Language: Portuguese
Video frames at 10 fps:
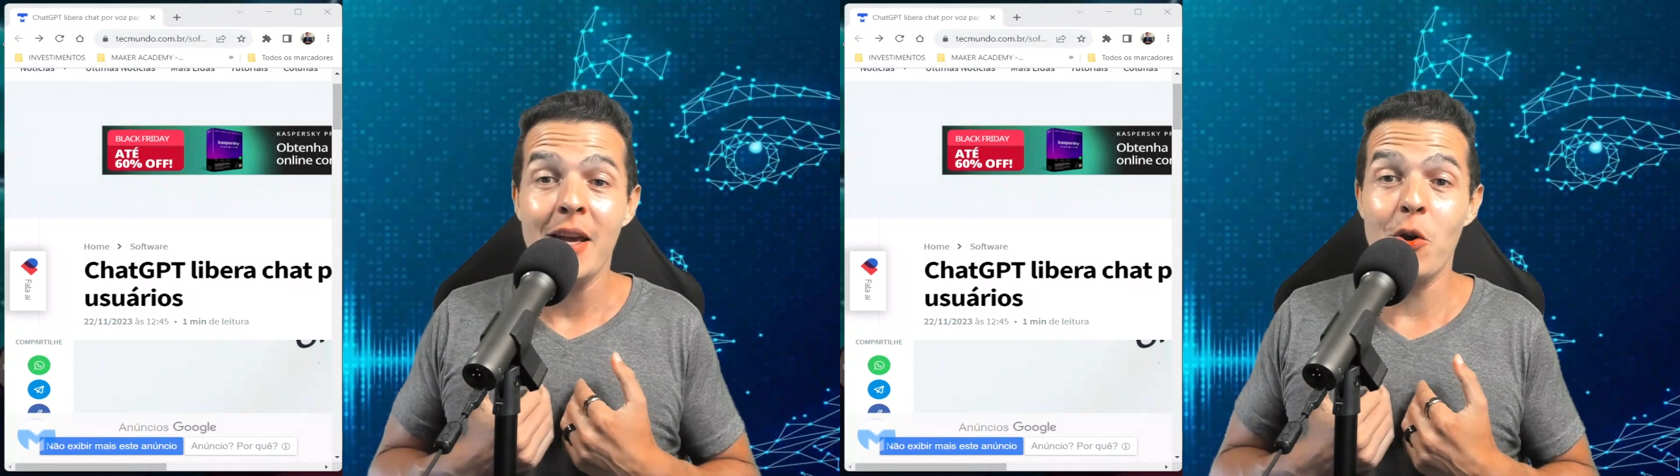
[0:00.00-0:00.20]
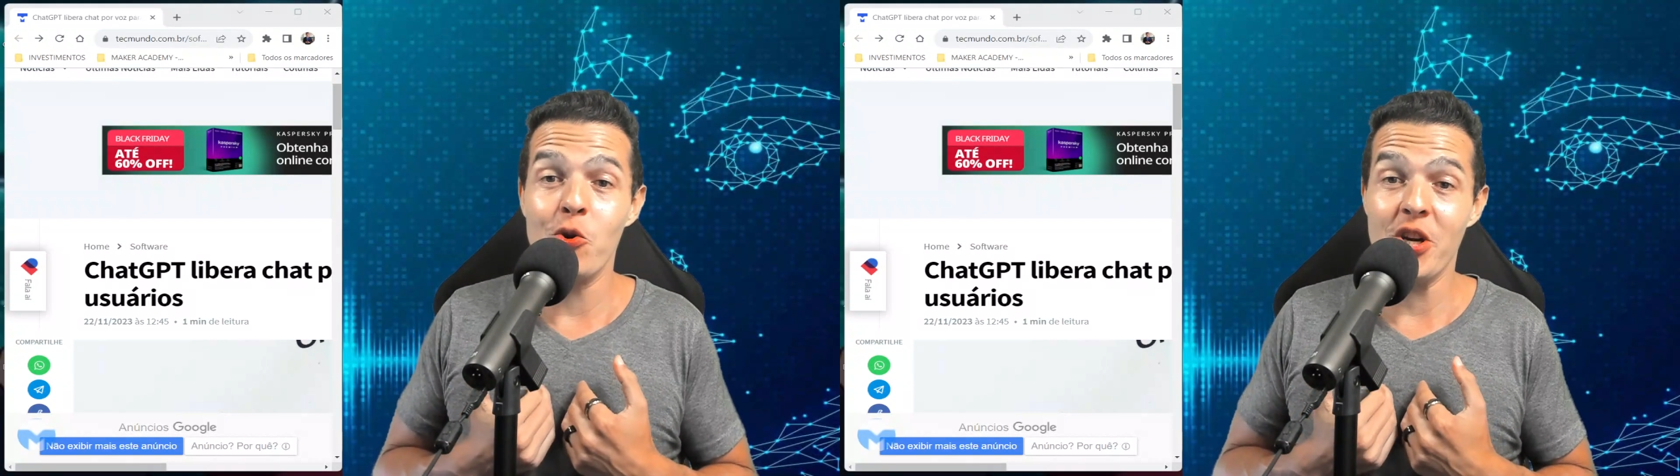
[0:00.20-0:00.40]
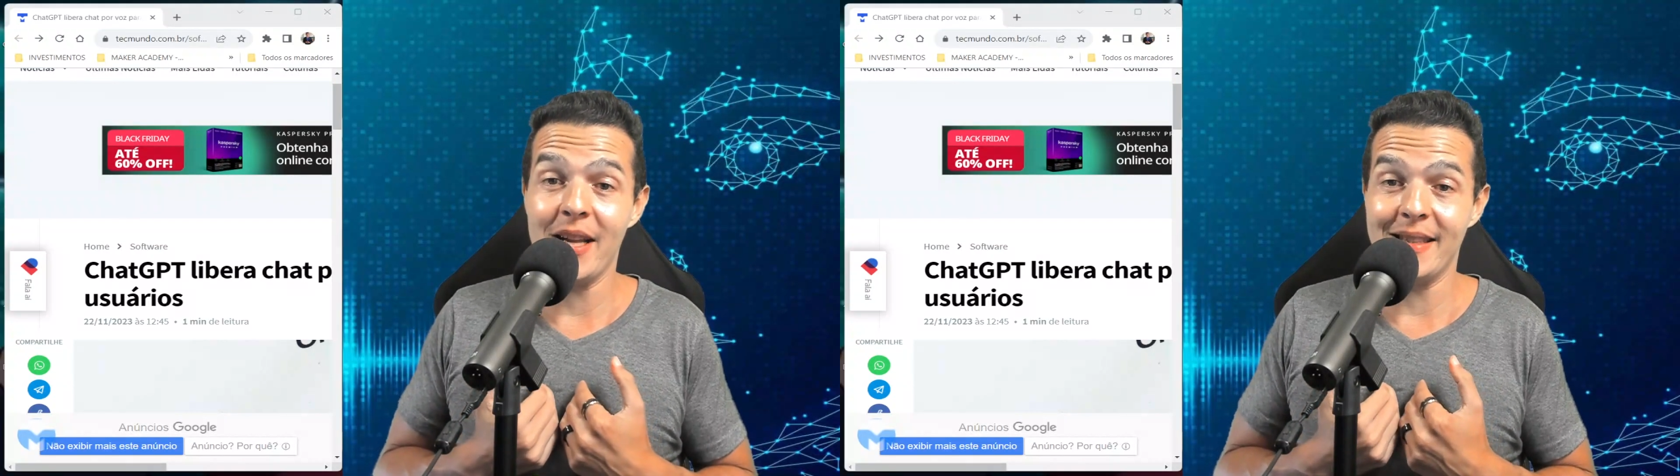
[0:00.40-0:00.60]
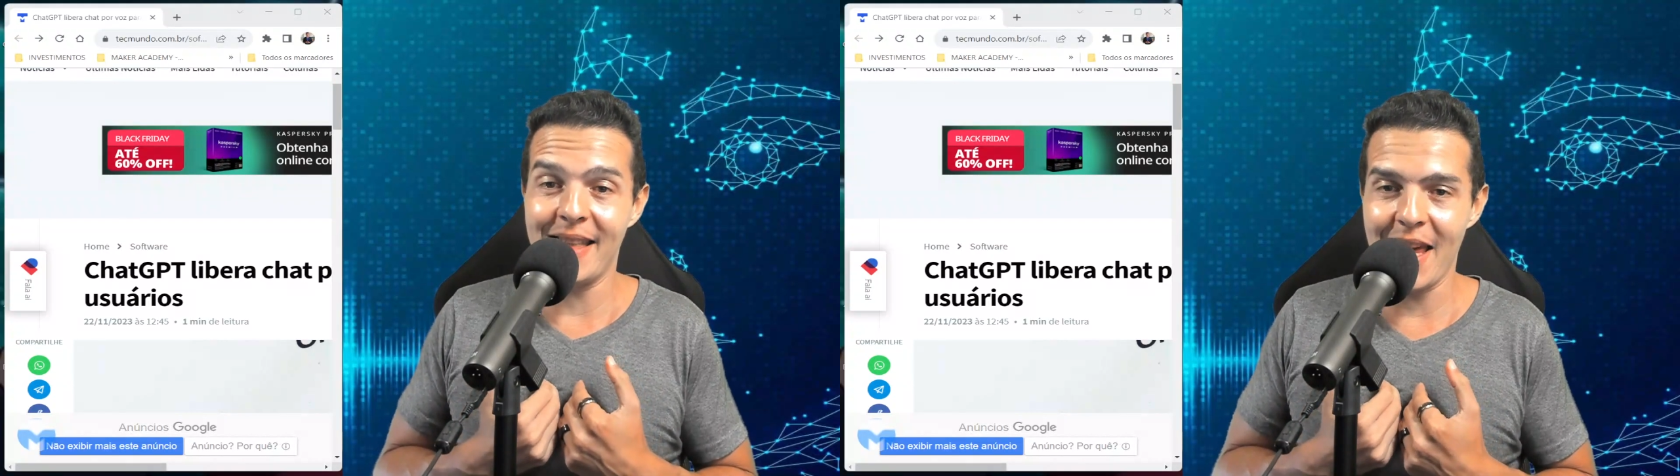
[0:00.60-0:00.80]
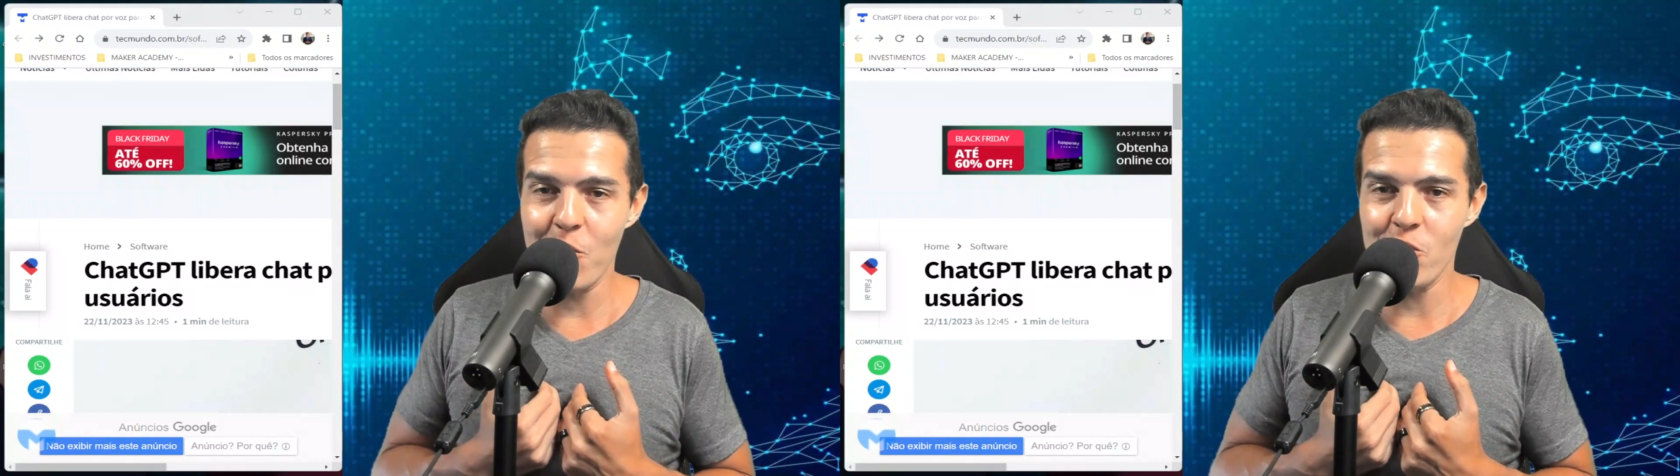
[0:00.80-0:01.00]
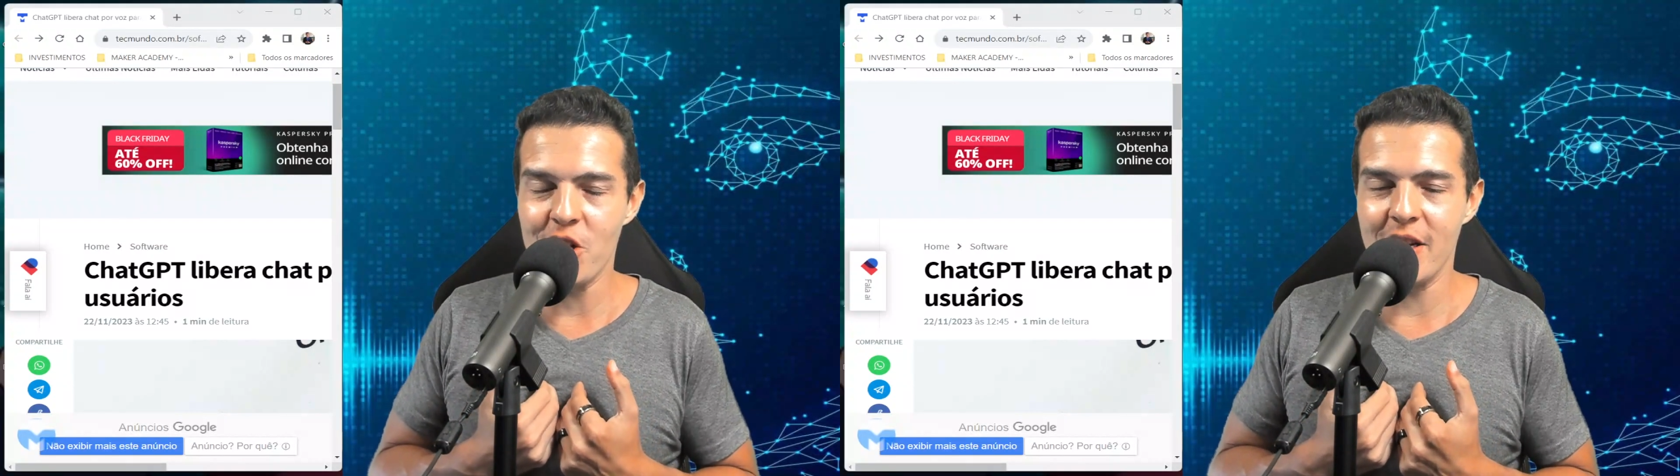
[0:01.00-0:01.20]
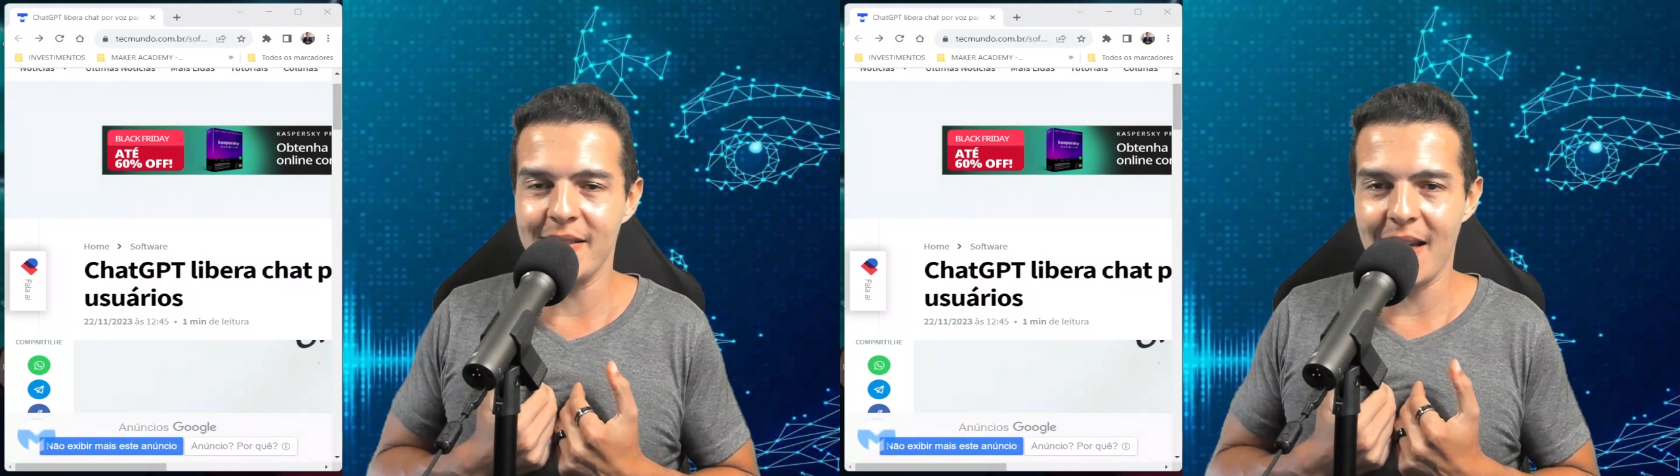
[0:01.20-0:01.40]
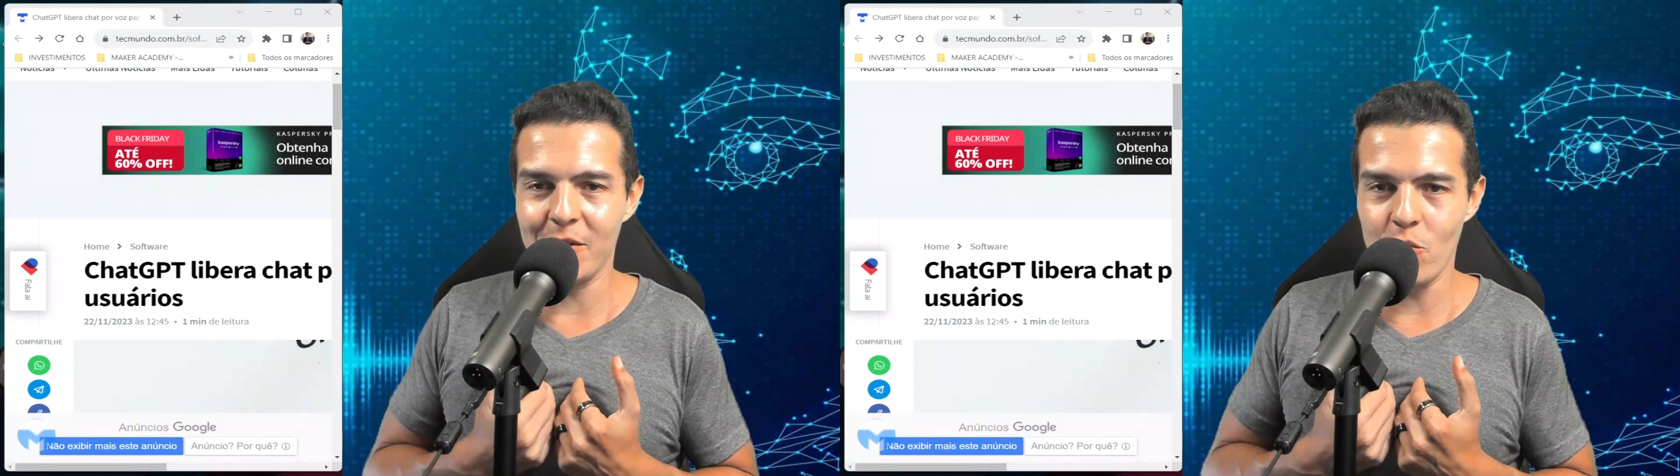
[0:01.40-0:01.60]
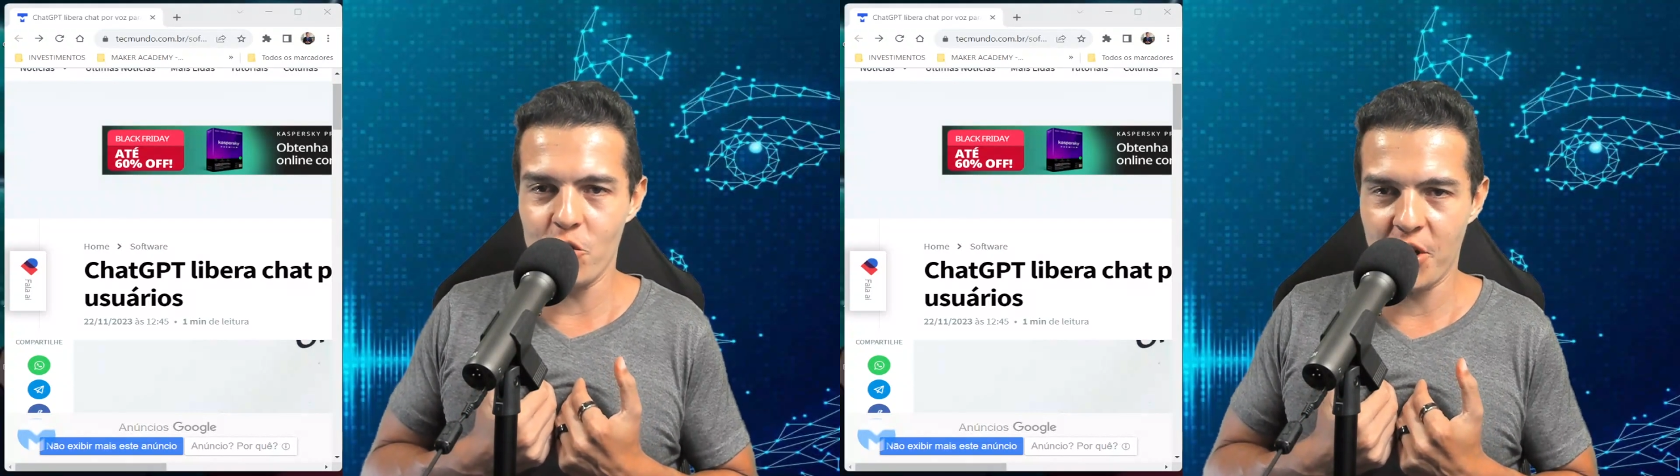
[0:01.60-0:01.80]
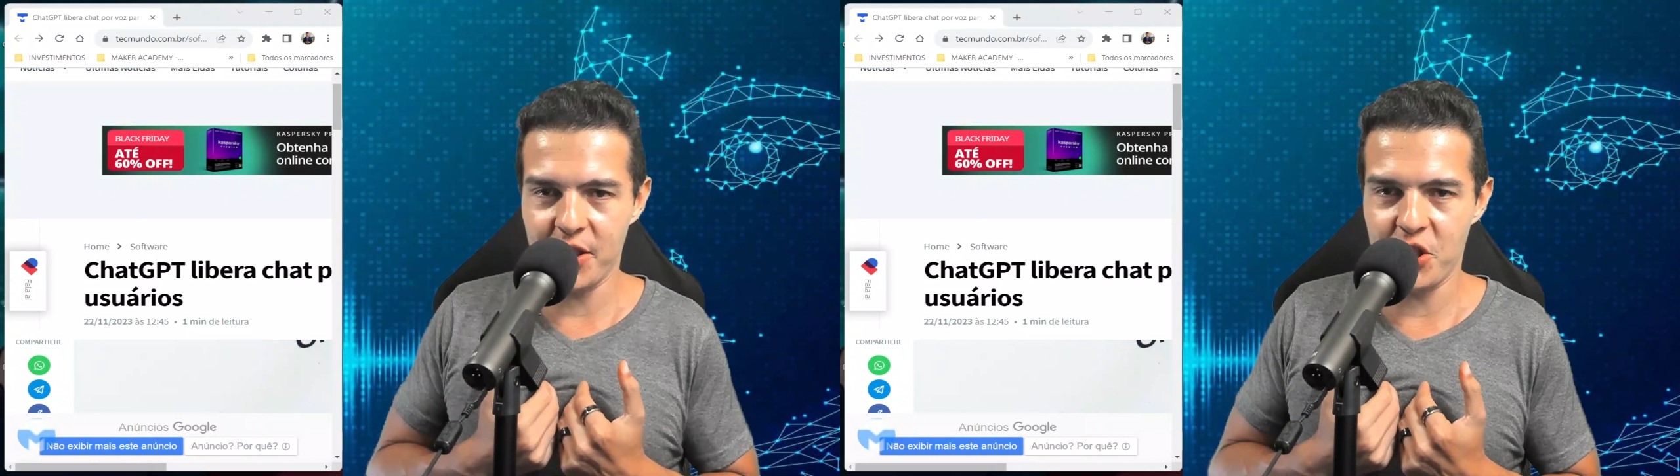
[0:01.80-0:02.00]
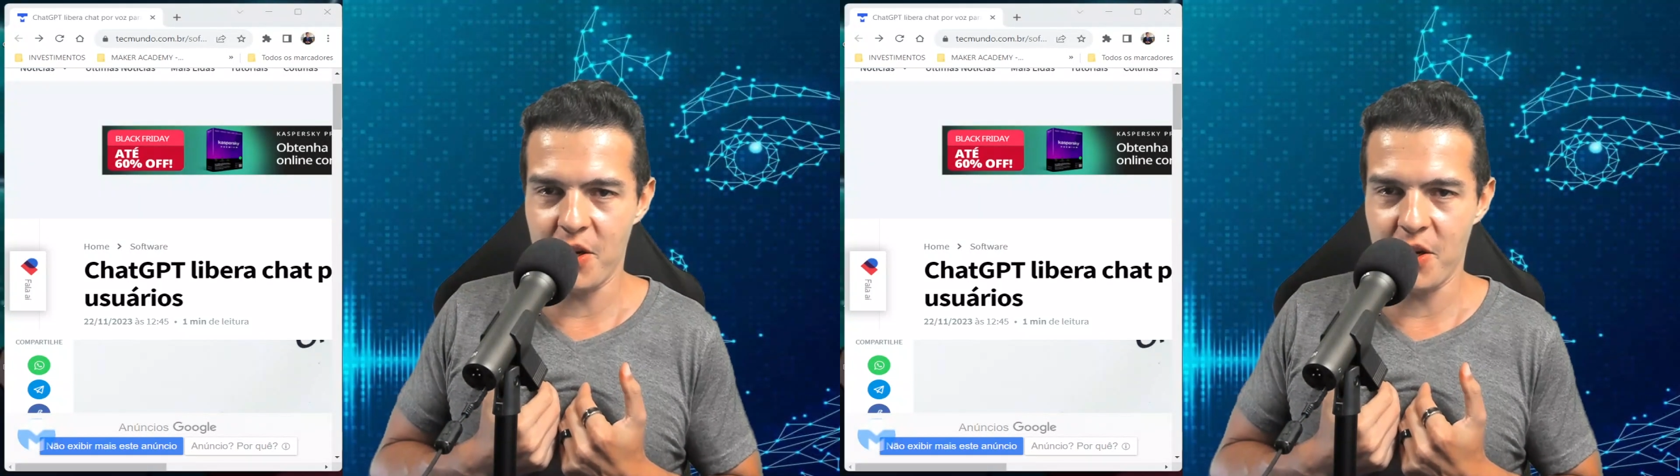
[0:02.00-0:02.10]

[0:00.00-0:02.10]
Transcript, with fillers: que eu já tenho utilizado no Chat